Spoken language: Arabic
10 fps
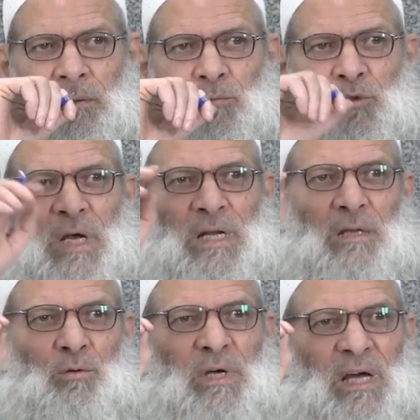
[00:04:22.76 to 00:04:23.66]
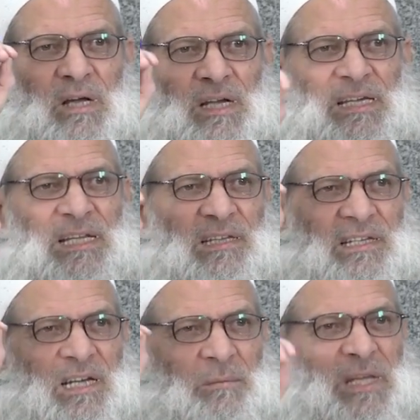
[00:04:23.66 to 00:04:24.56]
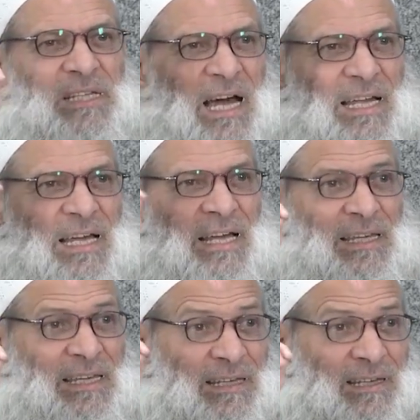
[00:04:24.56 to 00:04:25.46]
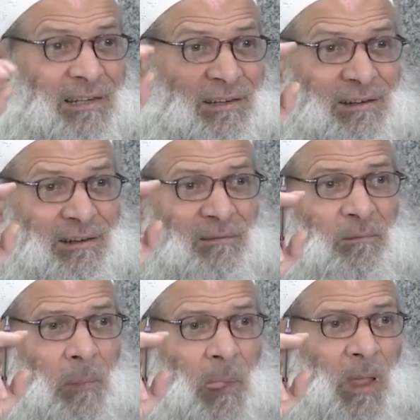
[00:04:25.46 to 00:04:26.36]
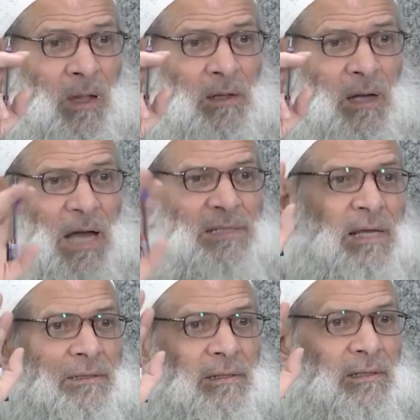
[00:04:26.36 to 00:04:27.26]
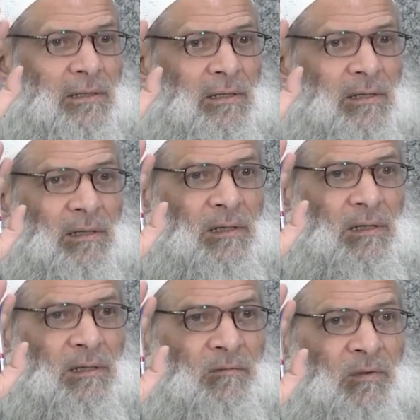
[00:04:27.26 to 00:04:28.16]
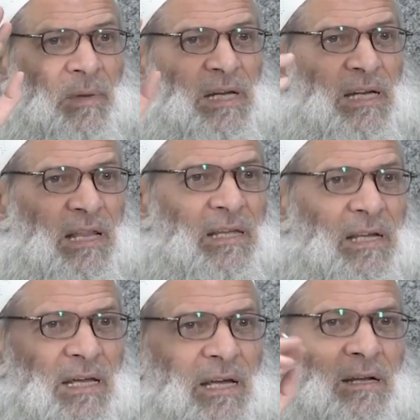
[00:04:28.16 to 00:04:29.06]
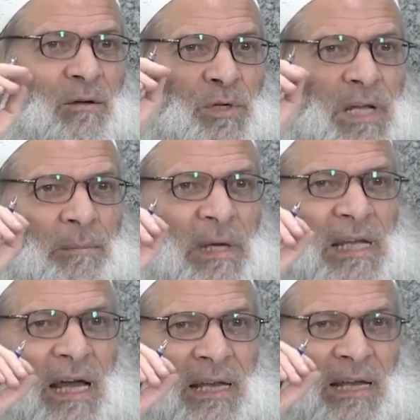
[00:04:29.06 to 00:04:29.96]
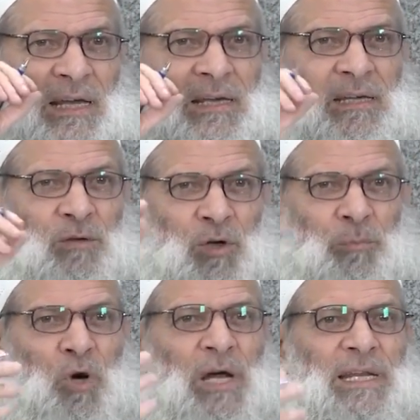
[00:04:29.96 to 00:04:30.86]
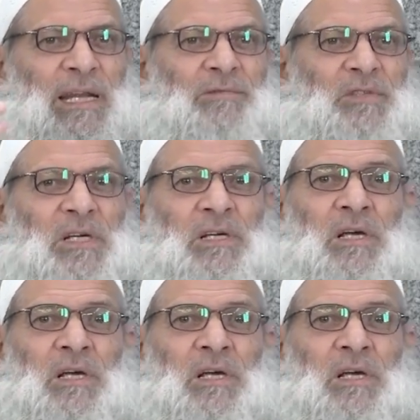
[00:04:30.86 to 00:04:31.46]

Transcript: مجرد كراهية النعمة على أخيك حسد فمن الذي لا يكره النعمة على أخيه يحبها لنفسه